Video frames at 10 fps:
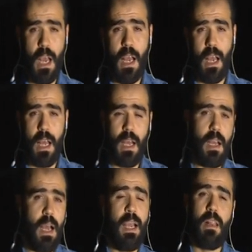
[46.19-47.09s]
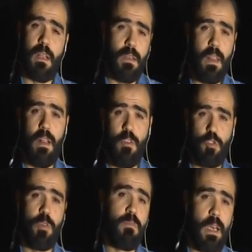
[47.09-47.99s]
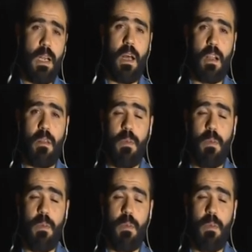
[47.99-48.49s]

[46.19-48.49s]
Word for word: آه، أيضا هذا الهجوم كان الغرض